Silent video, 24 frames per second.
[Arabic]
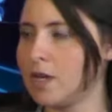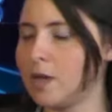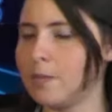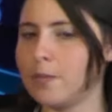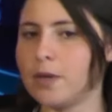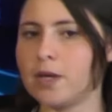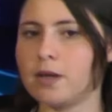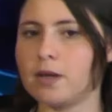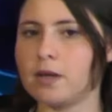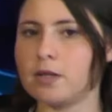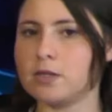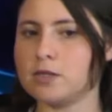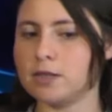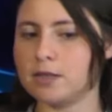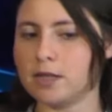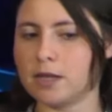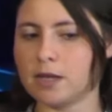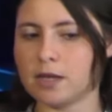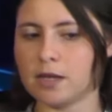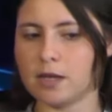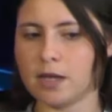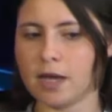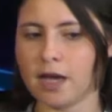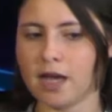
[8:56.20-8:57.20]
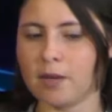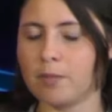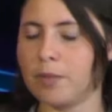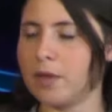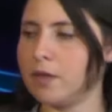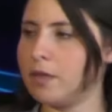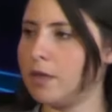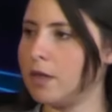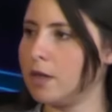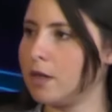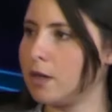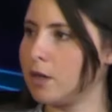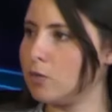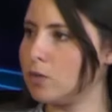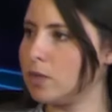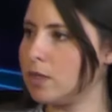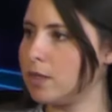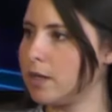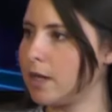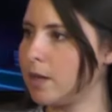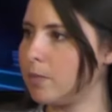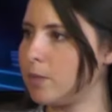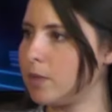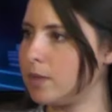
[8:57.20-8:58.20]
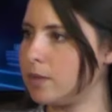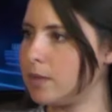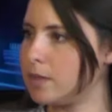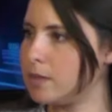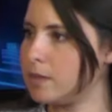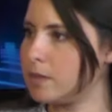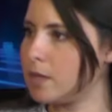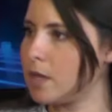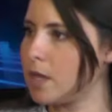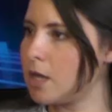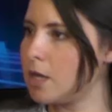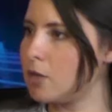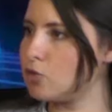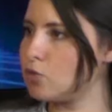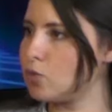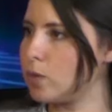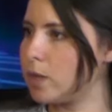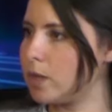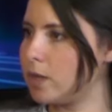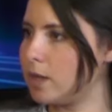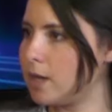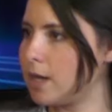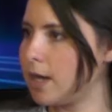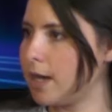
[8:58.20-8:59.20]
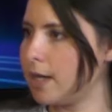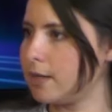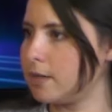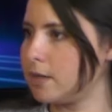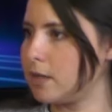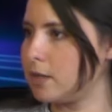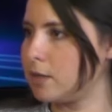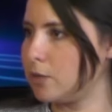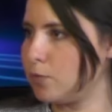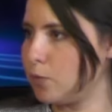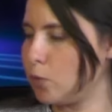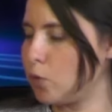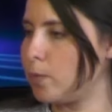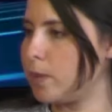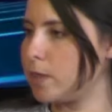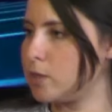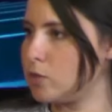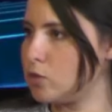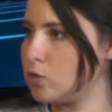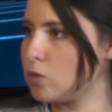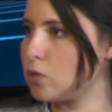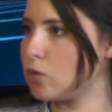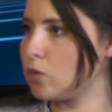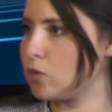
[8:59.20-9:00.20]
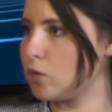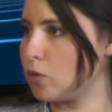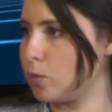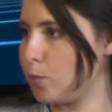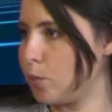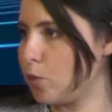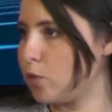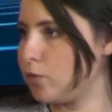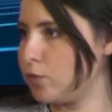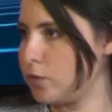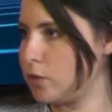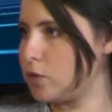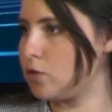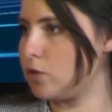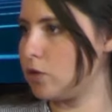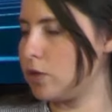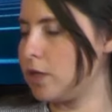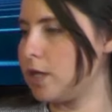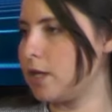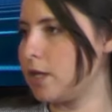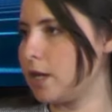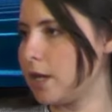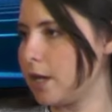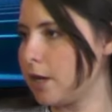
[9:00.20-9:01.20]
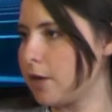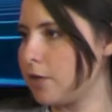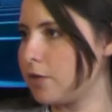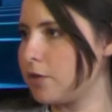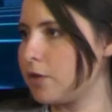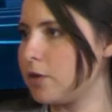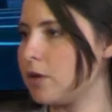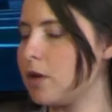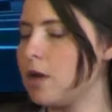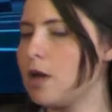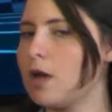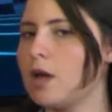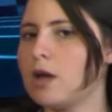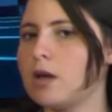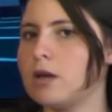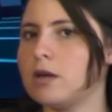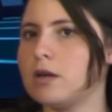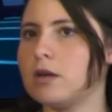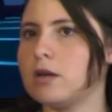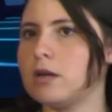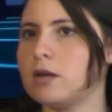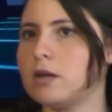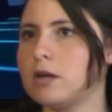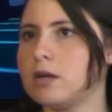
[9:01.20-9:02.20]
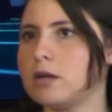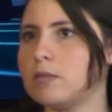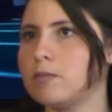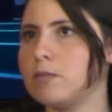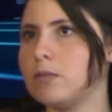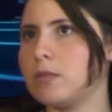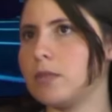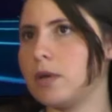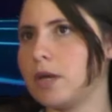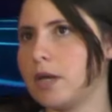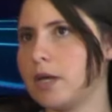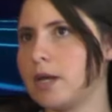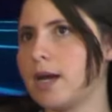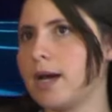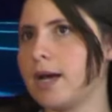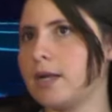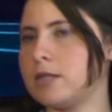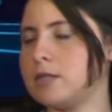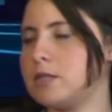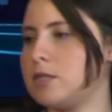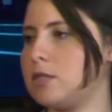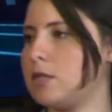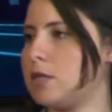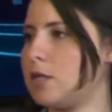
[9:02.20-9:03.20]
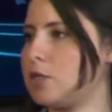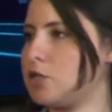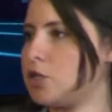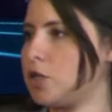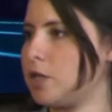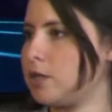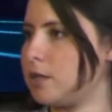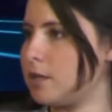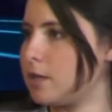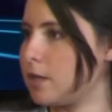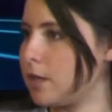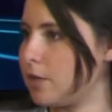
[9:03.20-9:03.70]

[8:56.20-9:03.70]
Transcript: اما زاد يا حبذا كوني نعمل دي ستاج والا حتى دي فورماسيون بروفيسيونيل اكثر أه، انا عندي شهاده